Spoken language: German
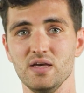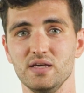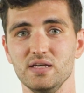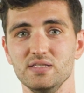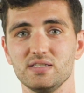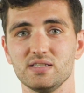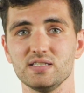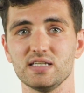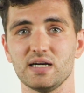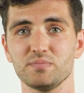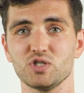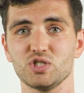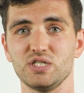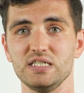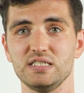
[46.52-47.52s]

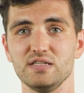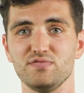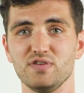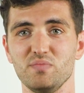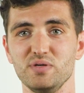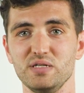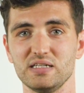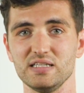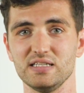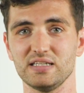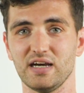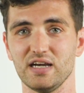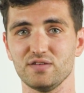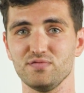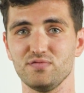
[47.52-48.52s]
Insgesamt steht den
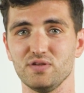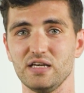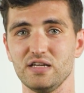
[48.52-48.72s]
Verbindlichkeiten von